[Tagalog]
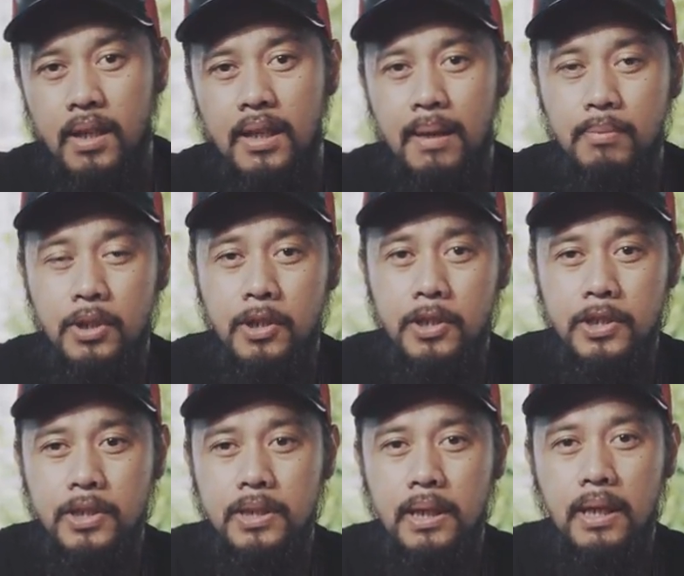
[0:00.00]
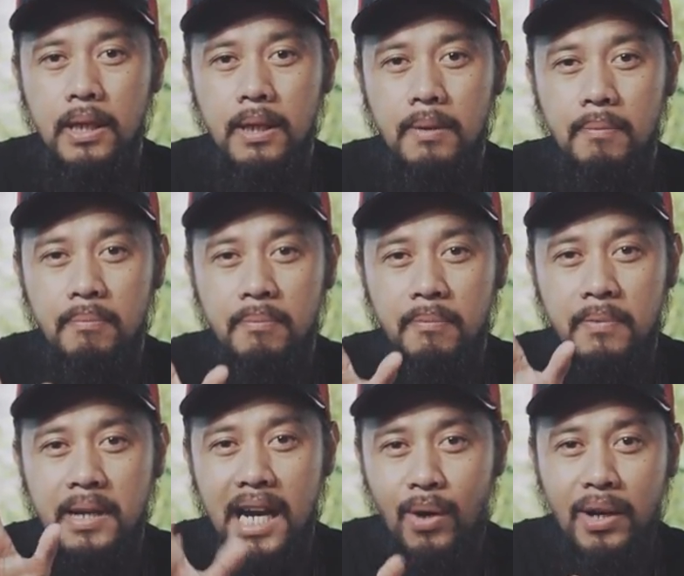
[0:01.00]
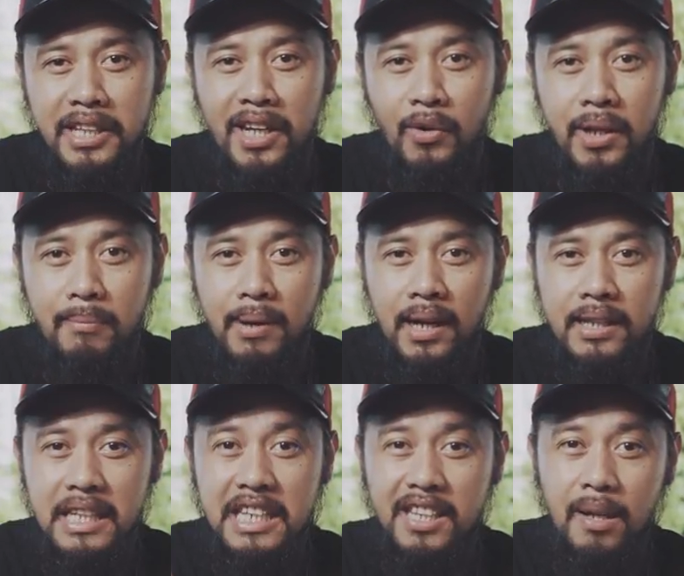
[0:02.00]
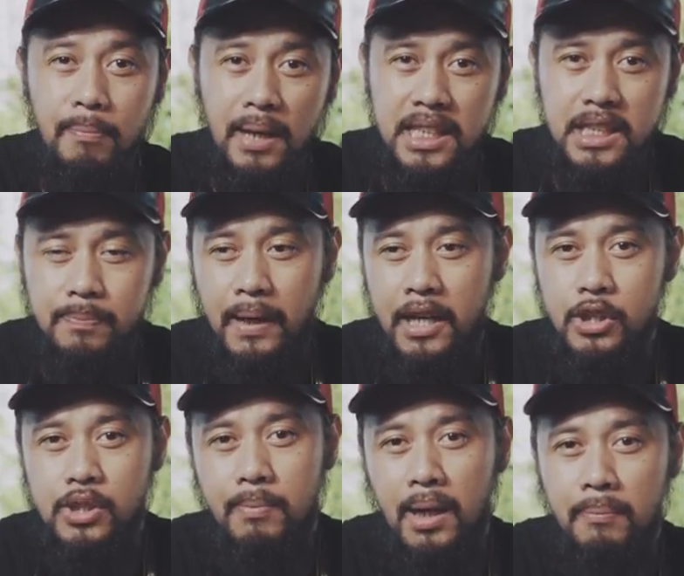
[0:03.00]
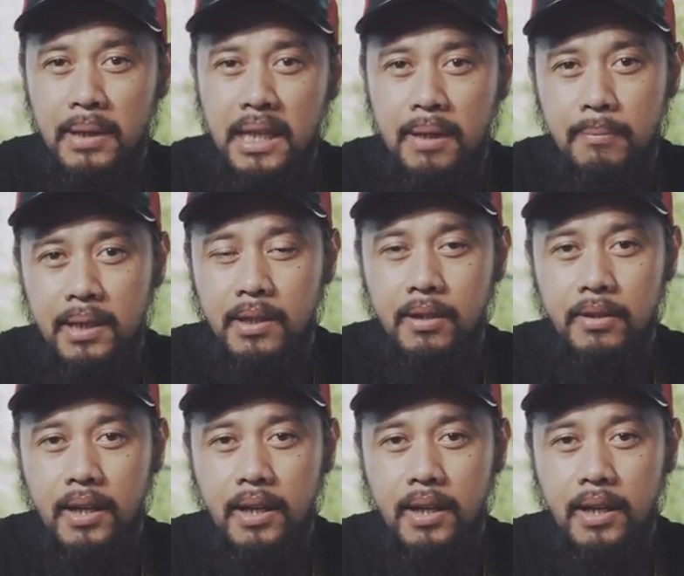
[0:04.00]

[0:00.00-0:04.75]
Tapos, gagawa din ako ng mga digital plans para sa mga binibuild ko.